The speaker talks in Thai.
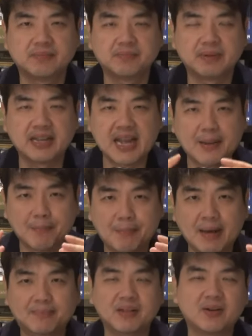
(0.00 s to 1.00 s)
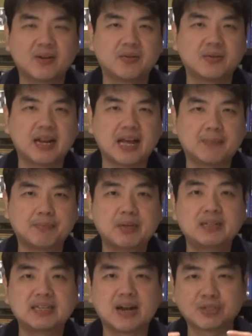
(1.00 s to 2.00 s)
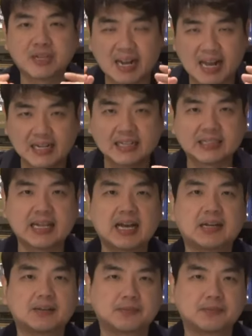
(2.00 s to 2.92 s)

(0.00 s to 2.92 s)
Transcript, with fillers: พยายามปรับตลอดเวลาเพื่อจะเอาชนะเลือกตั้ง